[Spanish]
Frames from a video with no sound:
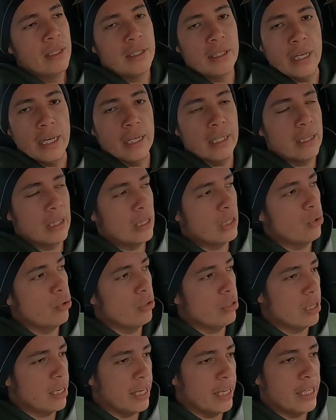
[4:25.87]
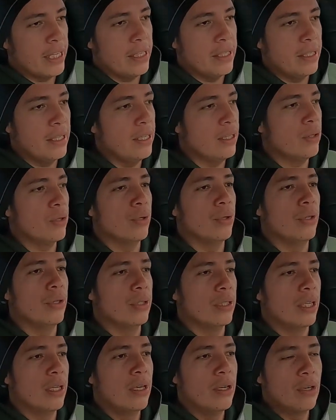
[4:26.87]
ciertos
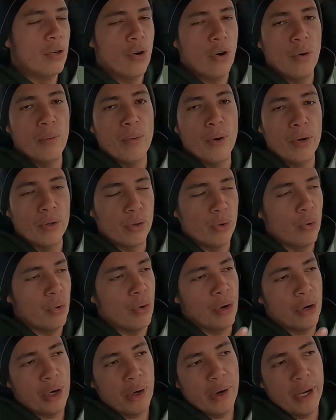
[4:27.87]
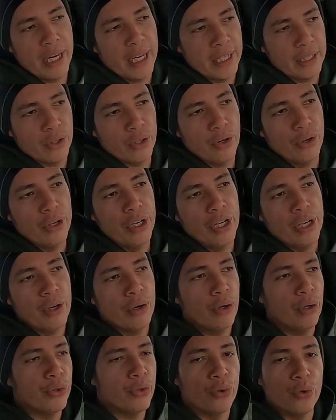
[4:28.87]
requisitos como tu correo
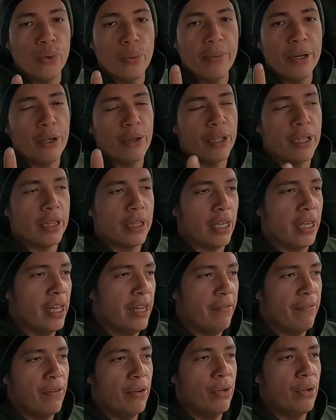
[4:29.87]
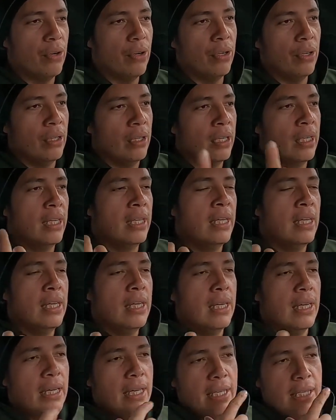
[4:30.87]
electrónico, tu número de teléfono,
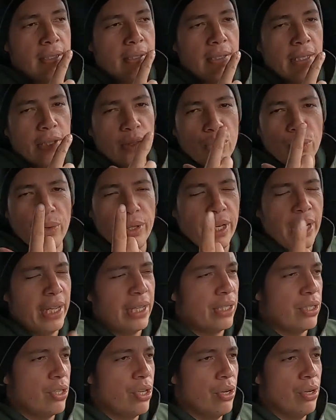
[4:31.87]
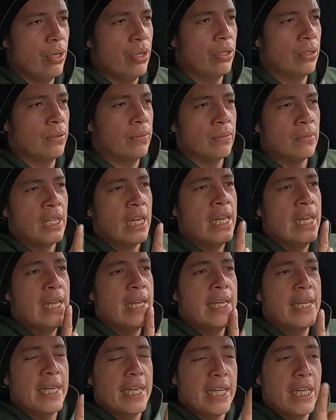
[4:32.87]
este, tu dirección
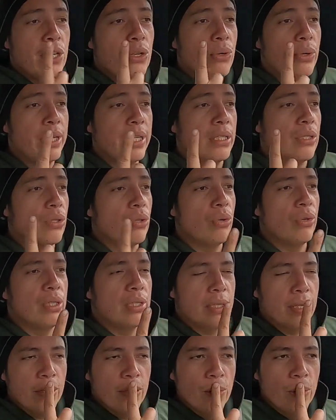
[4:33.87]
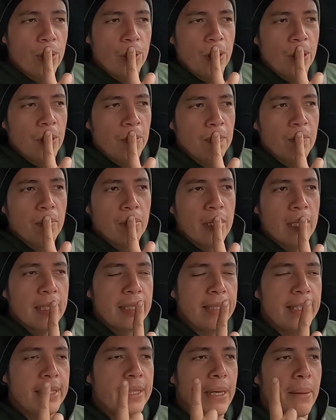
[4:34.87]
y no estoy seguro
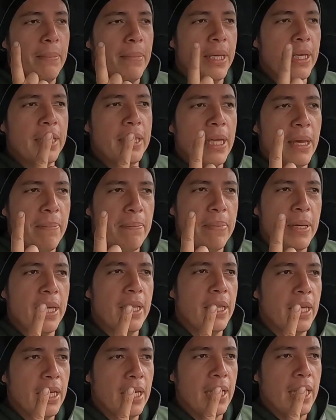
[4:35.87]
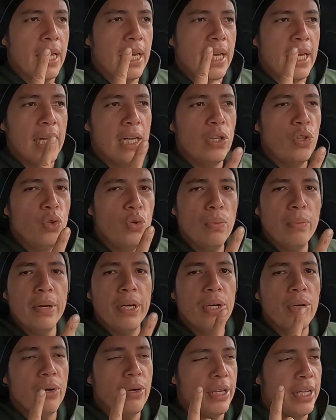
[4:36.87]
si también te pide el
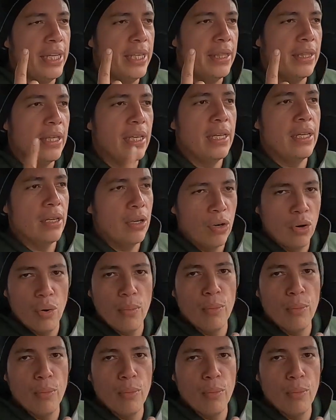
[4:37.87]
número ITIN